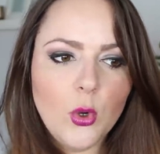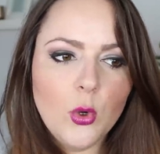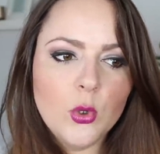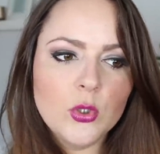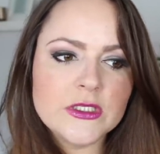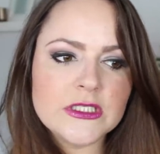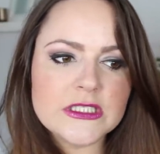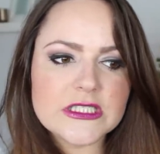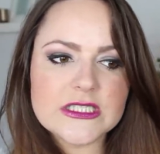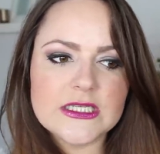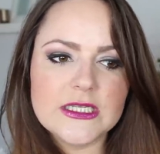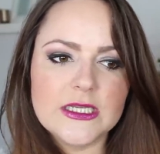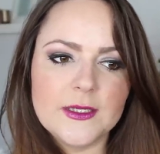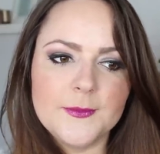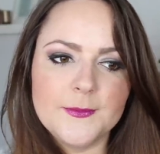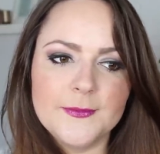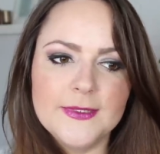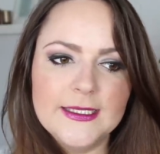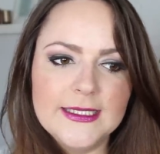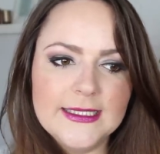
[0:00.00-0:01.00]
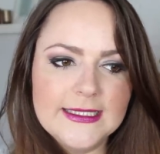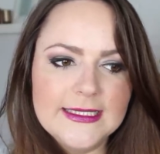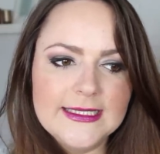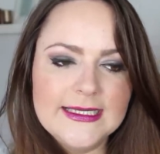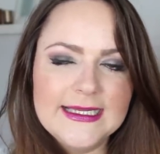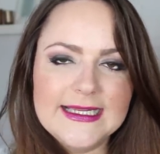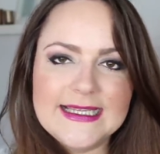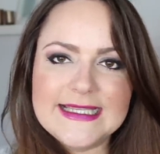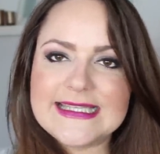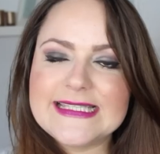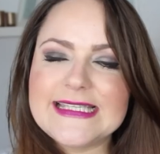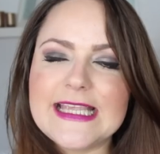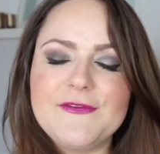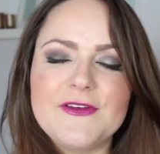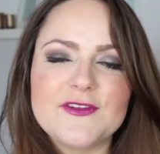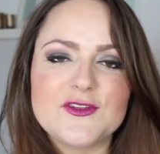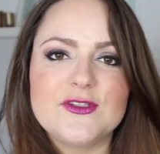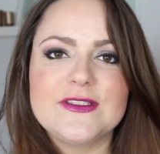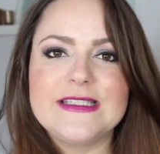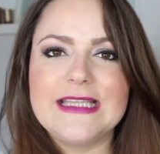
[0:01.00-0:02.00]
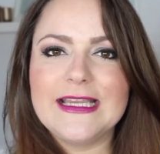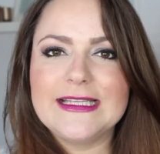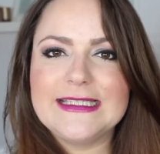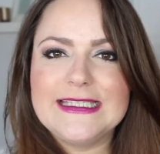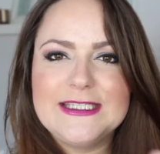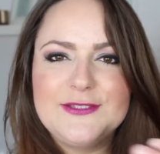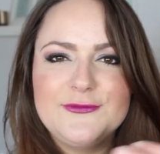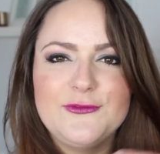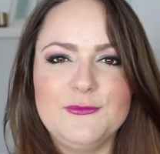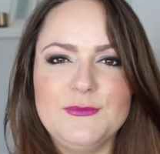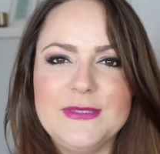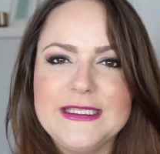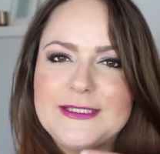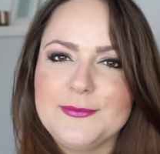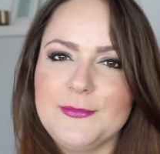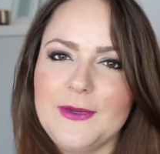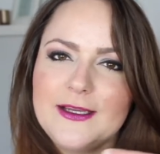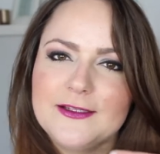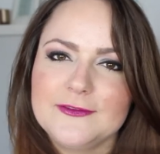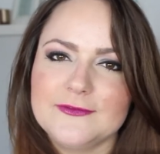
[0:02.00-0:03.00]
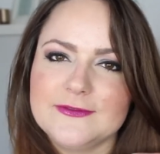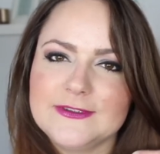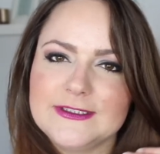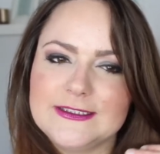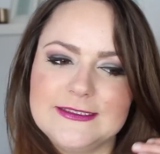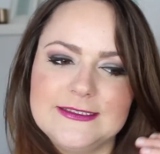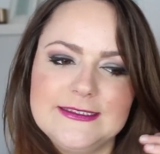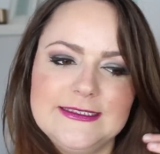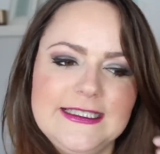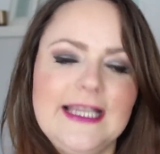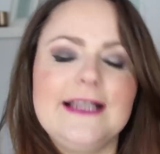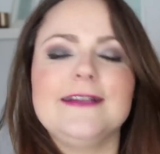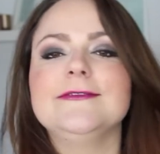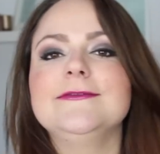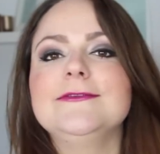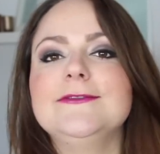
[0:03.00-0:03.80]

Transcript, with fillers: Und ähm, es ist einfach so eine Sache, die ich für mich machen will. Ja.